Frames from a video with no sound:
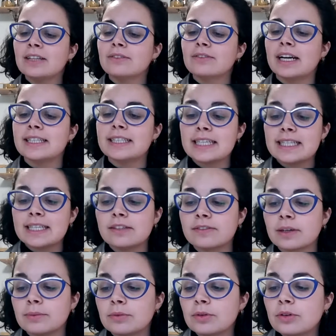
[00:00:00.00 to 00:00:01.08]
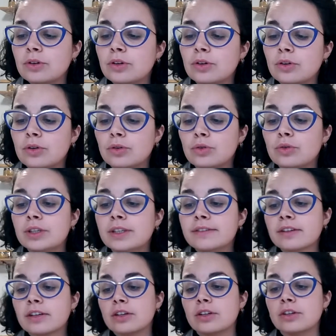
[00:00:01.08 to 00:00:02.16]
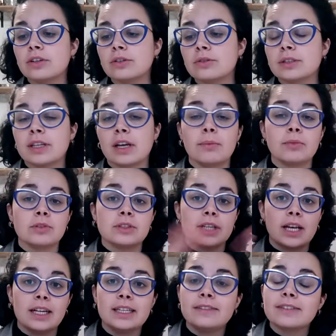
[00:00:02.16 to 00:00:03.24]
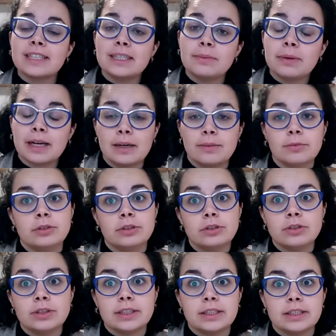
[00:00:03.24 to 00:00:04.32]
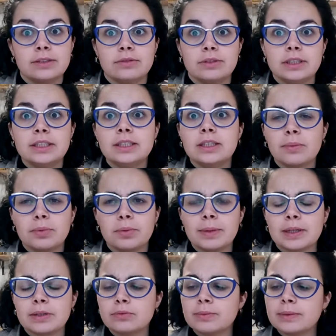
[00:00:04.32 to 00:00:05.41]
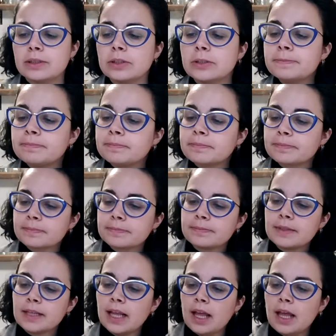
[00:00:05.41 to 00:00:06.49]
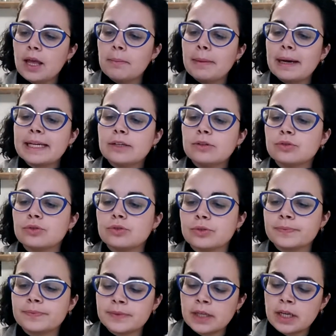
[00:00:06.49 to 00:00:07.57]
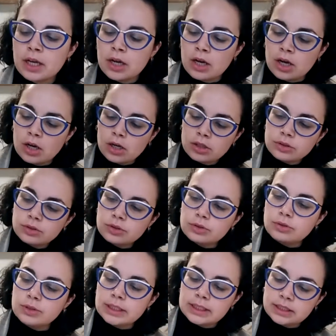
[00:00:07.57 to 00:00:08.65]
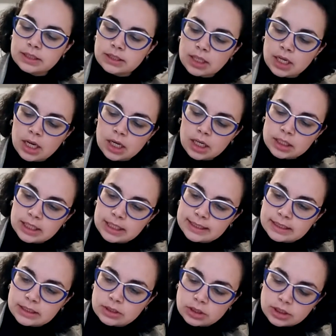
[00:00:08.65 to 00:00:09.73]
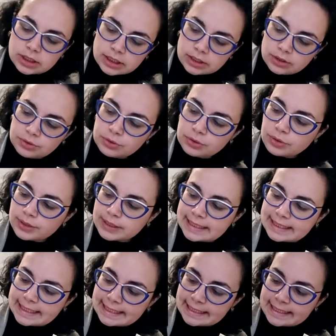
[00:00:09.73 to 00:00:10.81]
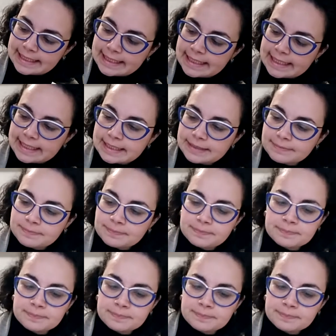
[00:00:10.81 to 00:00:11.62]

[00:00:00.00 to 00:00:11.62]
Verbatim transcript: voilà, ça c'est vraiment euh, le livre, c'est un, un, livre hyper à la mode aux États-Unis, un peu partout maintenant. Marie Kondo. Ensuite, qu'est-ce que j'ai lu cette année